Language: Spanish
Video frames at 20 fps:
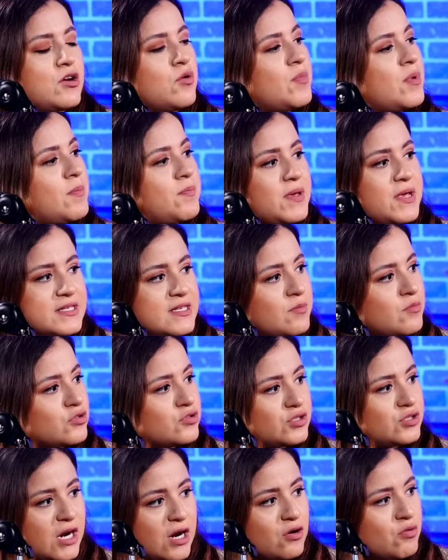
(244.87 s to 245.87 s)
hermano me empieza a
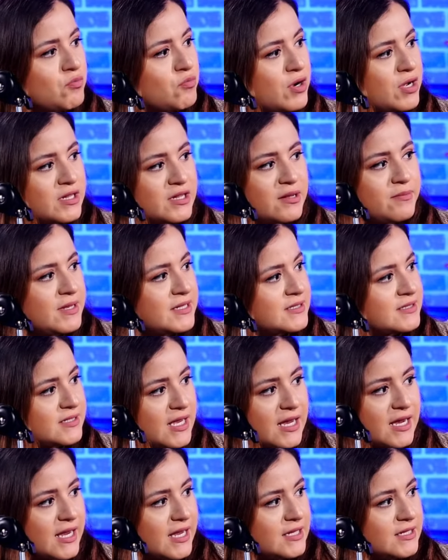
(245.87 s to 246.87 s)
mostrar un buen de
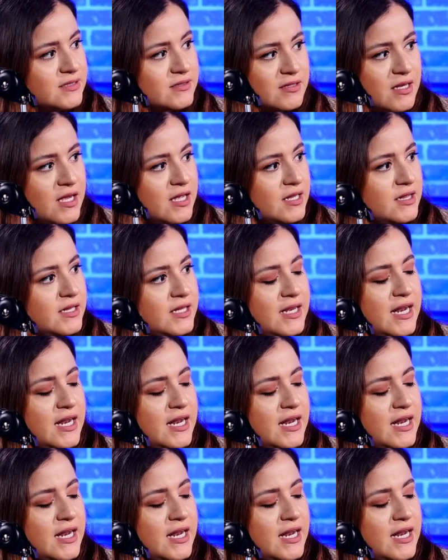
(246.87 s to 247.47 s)
mensajes